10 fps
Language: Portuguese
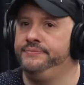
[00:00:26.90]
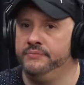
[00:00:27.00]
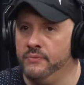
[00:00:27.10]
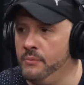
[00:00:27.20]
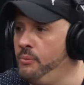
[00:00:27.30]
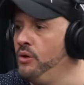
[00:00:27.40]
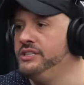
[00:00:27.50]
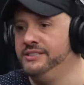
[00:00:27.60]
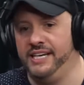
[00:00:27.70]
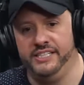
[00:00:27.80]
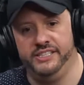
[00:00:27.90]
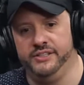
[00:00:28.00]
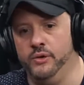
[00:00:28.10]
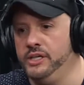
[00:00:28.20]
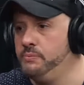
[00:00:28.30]
pô, de sair de
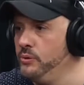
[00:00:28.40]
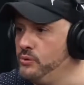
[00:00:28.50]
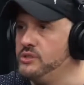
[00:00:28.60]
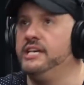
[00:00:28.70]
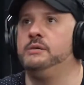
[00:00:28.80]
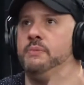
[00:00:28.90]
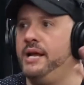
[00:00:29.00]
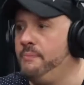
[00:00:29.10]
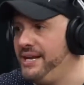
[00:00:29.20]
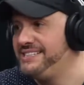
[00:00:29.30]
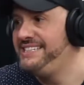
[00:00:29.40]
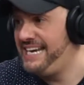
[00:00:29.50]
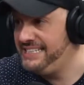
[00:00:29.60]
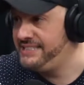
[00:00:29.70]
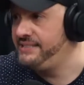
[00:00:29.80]
2,6 para ir para
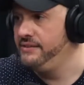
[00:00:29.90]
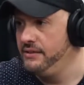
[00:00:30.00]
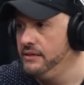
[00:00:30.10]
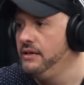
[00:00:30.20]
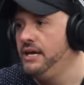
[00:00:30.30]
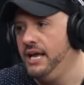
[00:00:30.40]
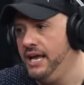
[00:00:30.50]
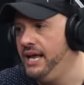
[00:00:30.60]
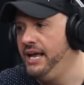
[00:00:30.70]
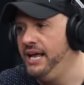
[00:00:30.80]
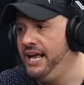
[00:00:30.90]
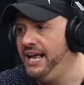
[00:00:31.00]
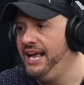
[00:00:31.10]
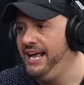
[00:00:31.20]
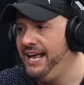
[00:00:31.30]
6 é,
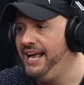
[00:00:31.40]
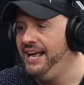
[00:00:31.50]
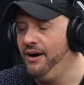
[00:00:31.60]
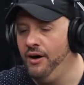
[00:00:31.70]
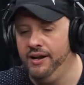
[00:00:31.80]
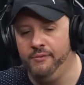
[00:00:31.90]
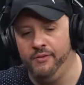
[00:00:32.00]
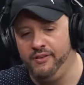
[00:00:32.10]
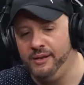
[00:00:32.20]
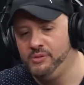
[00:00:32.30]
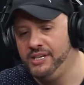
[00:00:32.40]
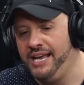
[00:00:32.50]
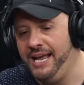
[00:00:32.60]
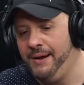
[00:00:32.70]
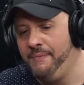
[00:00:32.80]
é, é, é, olha, vou falar pra você,
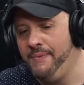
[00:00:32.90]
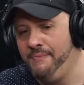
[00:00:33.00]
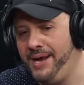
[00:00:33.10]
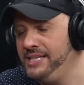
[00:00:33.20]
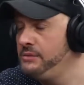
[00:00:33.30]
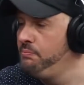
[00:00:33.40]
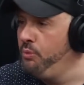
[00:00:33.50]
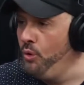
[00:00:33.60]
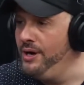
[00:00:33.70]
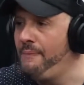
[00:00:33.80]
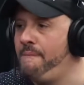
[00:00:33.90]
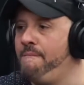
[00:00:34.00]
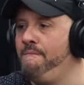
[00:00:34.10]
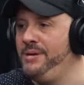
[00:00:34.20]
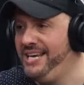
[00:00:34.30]
é a mais pura
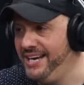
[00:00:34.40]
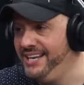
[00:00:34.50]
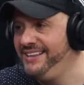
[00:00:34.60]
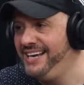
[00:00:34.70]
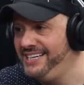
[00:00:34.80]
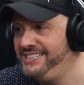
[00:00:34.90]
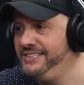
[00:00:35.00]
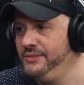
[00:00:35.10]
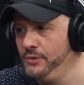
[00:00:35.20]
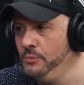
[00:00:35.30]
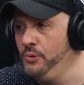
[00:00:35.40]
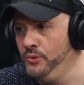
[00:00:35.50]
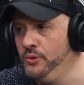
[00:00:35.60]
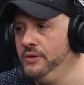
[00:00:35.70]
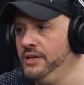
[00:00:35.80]
picaretagem do
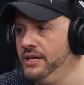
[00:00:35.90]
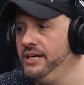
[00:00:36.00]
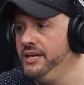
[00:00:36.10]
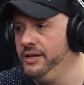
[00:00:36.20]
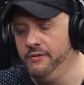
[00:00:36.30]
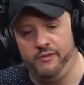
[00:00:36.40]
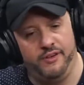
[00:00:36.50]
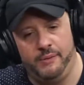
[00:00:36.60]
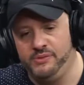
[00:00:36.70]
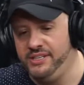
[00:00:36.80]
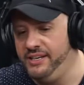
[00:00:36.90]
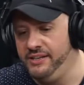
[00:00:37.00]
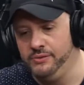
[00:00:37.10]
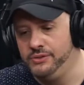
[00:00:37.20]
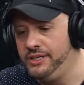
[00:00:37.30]
mundo. E eu vou falar pra você, eu
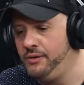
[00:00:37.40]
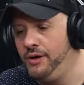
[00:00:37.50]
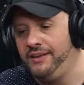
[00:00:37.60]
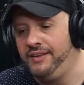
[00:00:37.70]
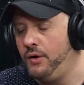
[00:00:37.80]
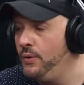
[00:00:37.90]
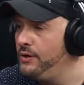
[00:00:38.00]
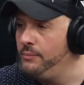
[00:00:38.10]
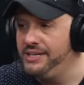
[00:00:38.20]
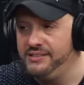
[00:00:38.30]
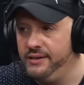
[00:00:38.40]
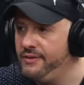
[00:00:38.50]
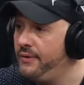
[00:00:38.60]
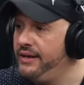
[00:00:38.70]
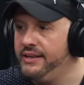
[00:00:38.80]
não sei até quando o brasileiro vai
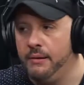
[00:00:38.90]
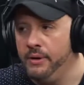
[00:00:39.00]
aguentar, mano.